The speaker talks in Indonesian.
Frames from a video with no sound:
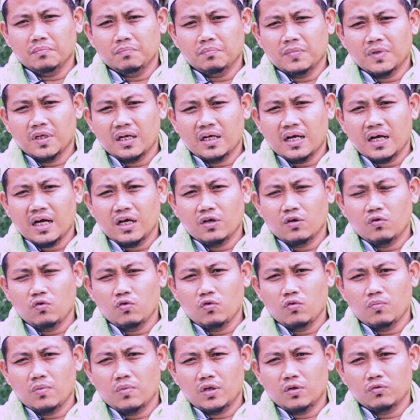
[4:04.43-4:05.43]

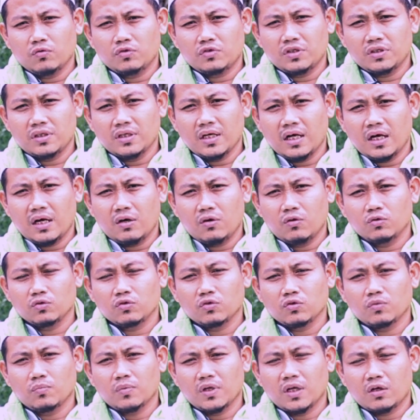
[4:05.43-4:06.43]
mengganggu manusia
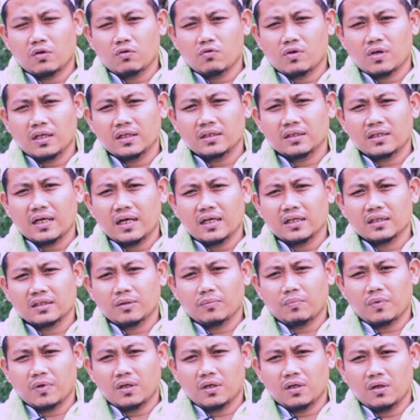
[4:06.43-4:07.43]
untuk melakukan taat
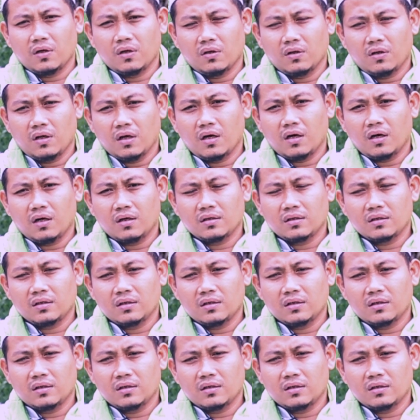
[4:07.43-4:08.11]
kepada Allah.